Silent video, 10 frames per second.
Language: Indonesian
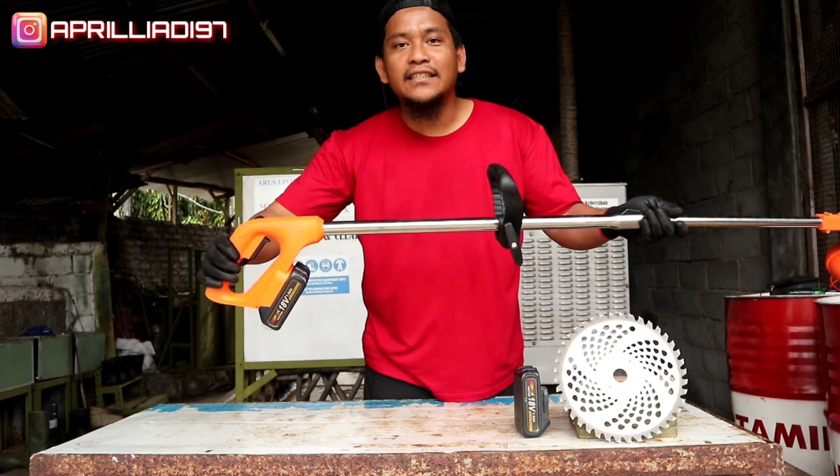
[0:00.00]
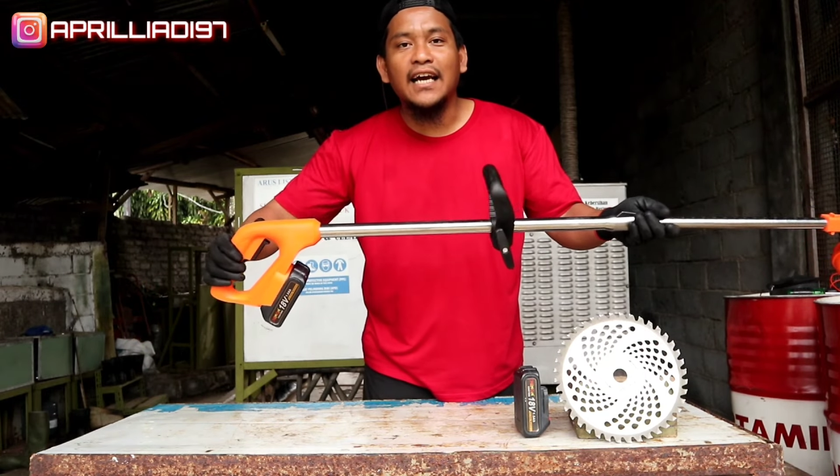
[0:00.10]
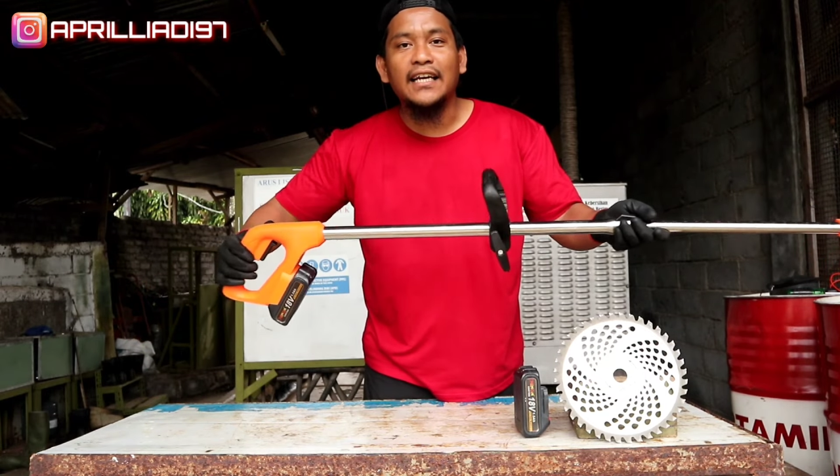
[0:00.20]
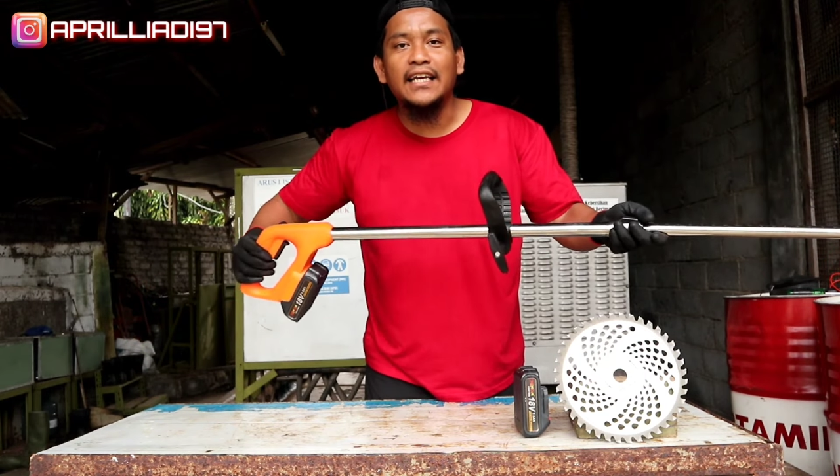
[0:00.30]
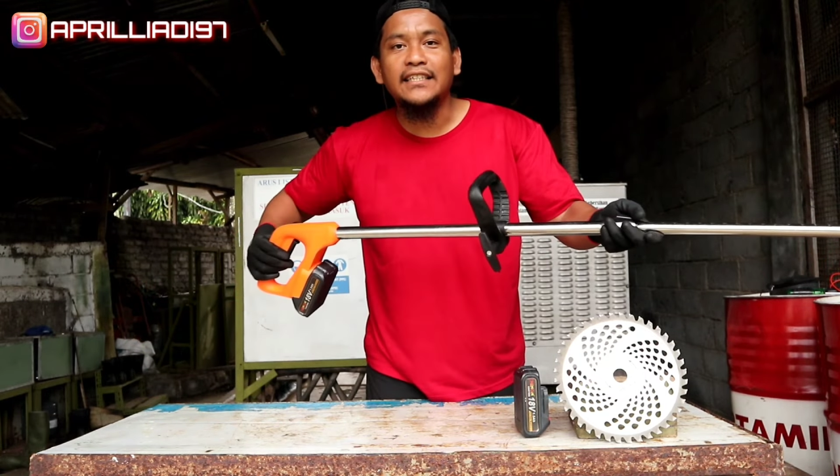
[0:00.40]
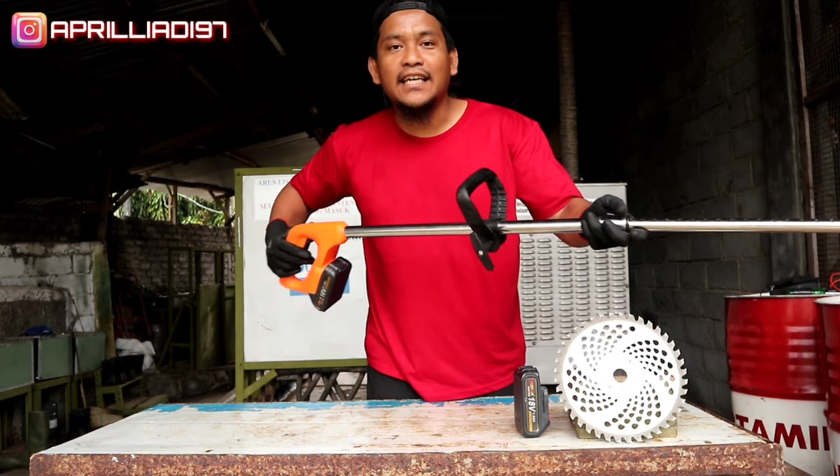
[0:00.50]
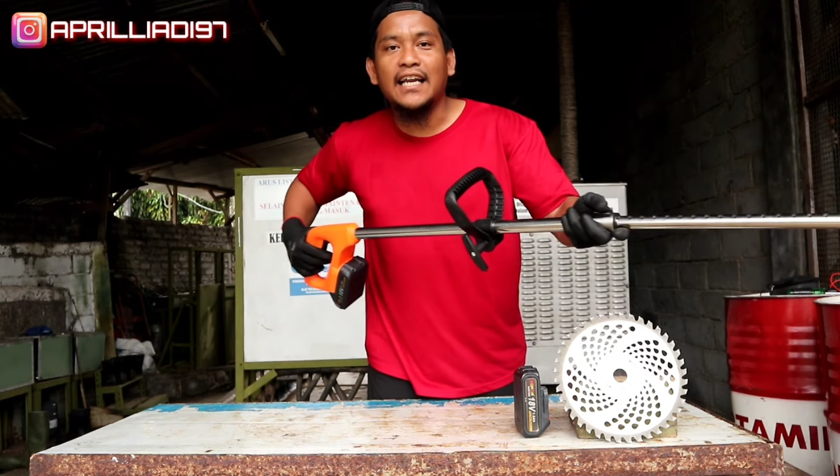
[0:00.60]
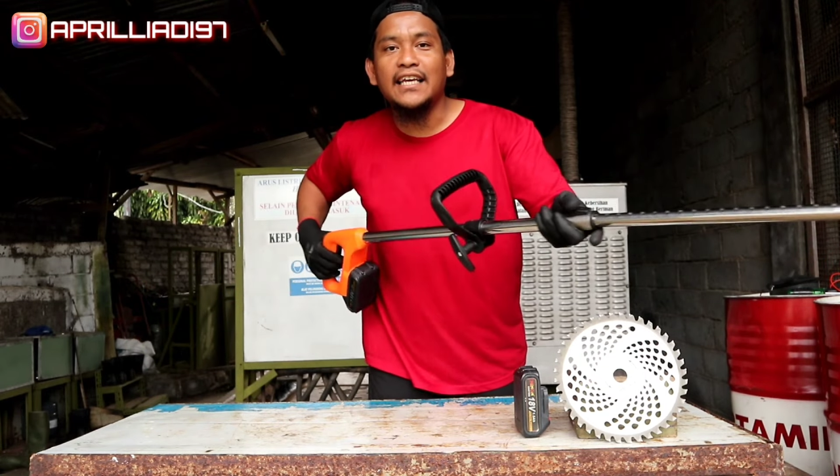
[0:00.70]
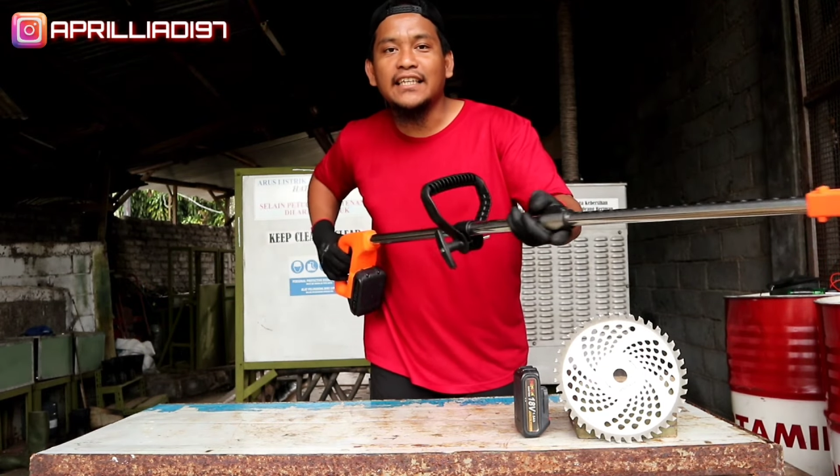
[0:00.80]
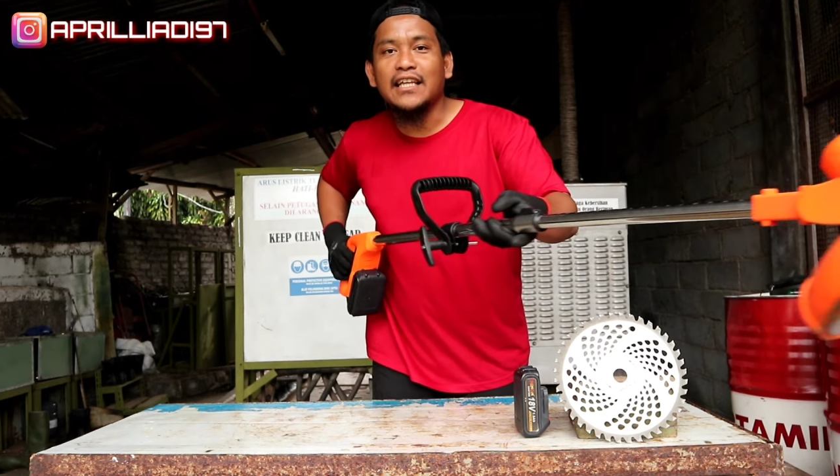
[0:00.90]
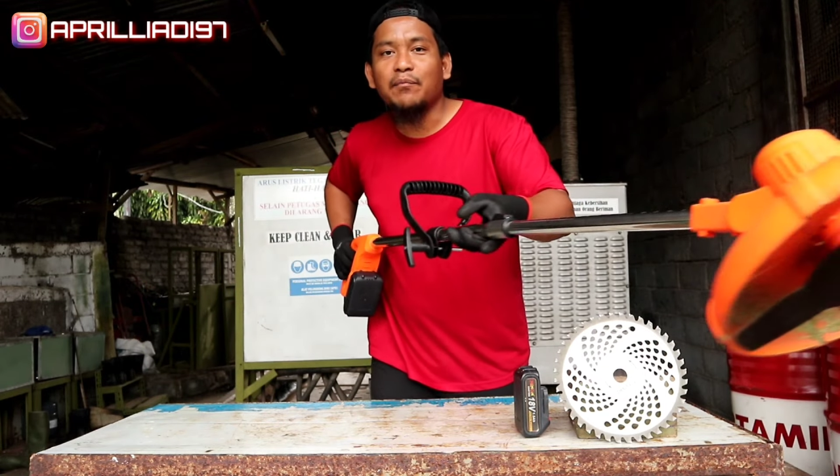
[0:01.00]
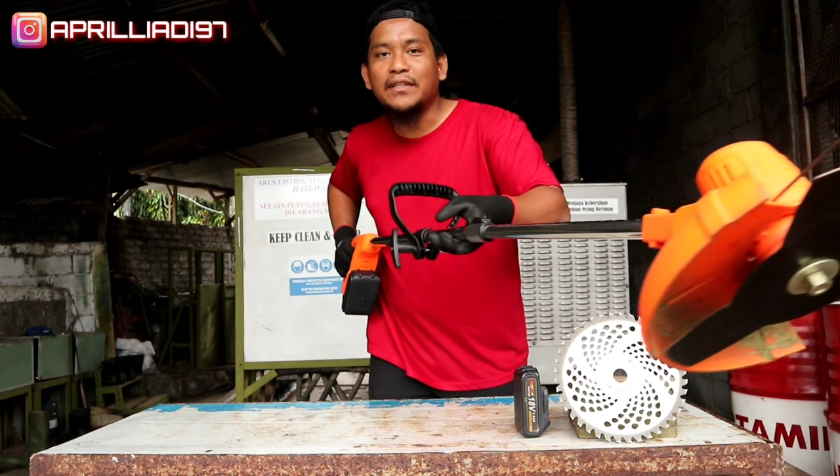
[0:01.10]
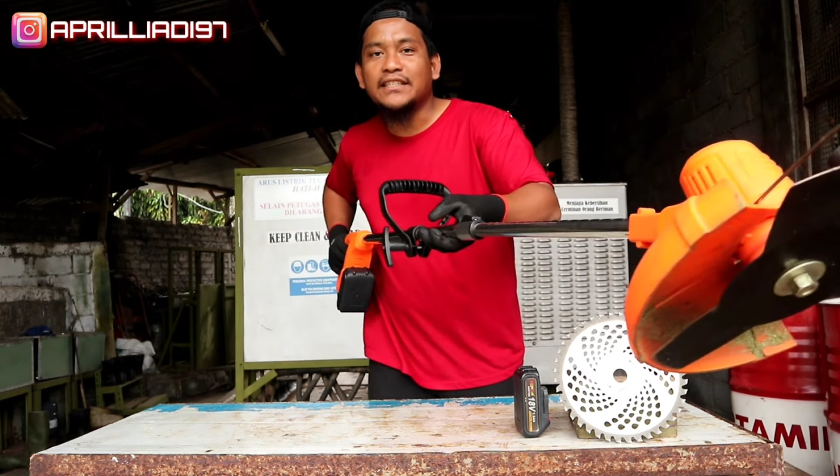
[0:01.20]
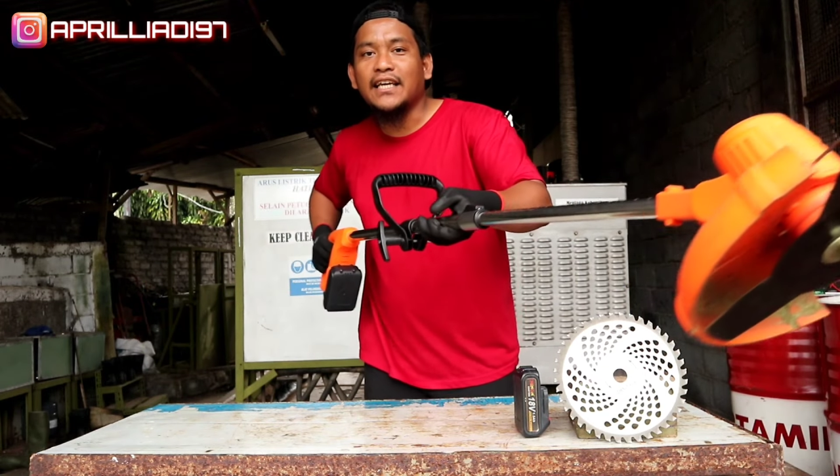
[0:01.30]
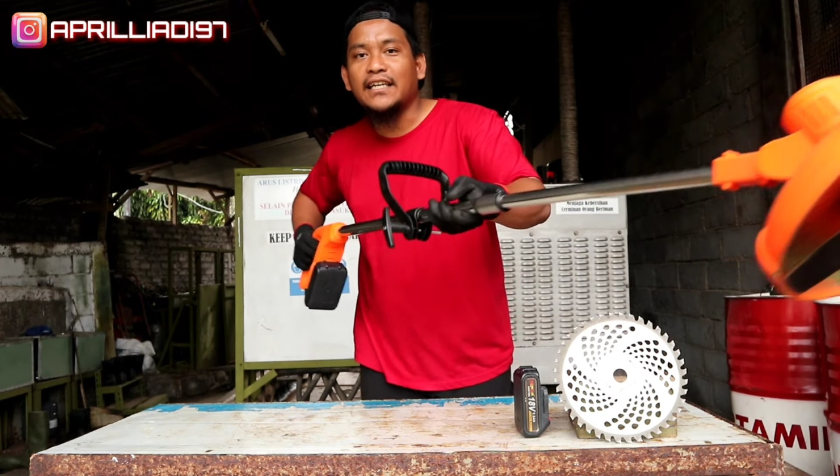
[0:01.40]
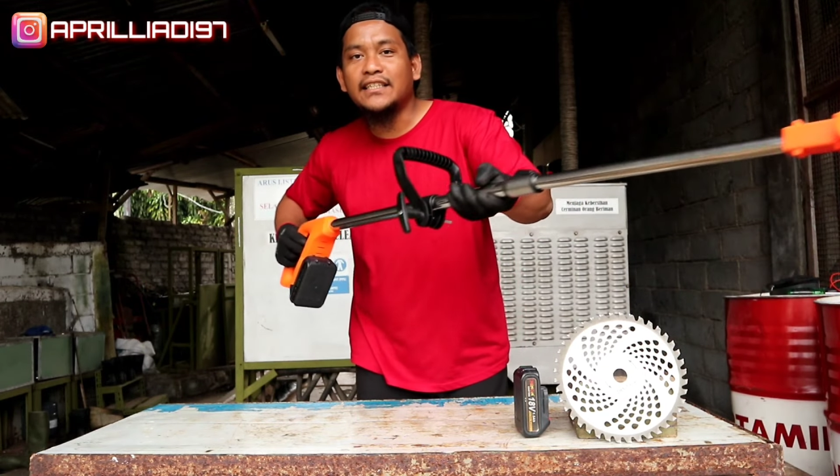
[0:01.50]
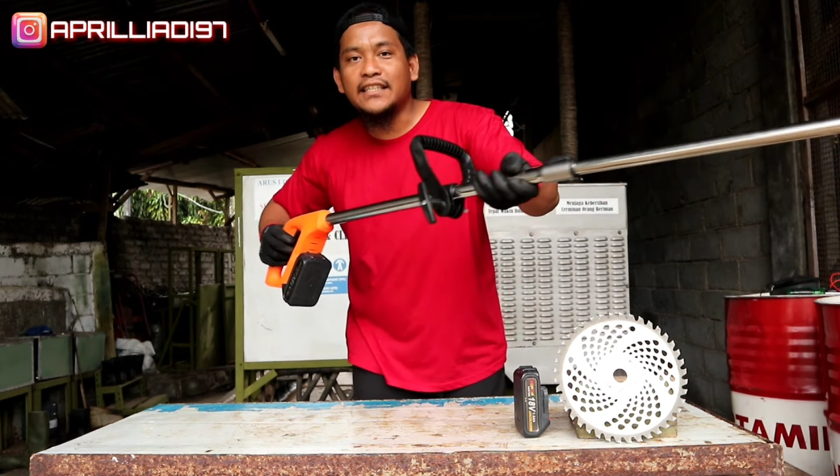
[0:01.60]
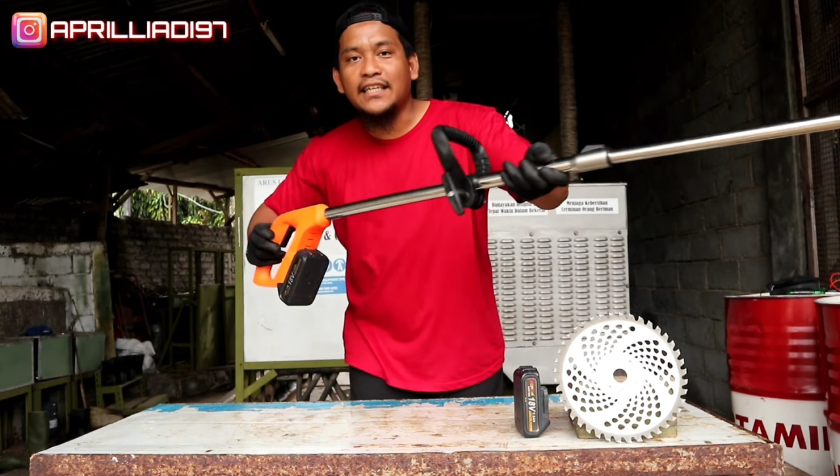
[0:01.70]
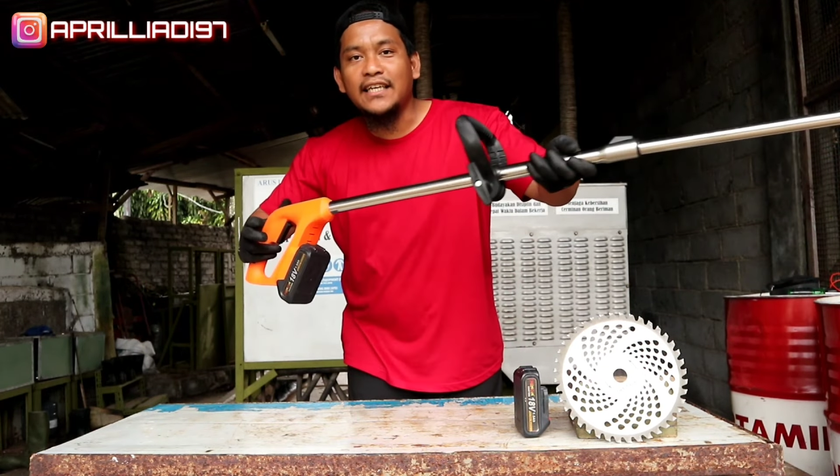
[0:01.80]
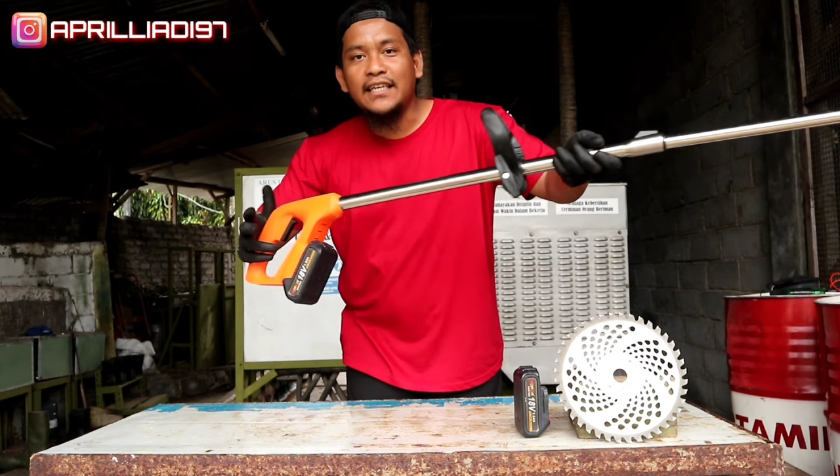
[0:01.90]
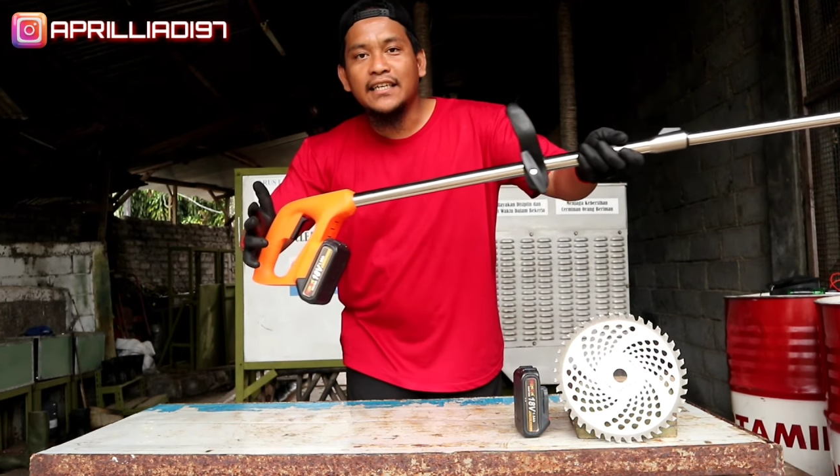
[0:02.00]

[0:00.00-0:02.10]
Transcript: Jadi sekali kita pencet di sini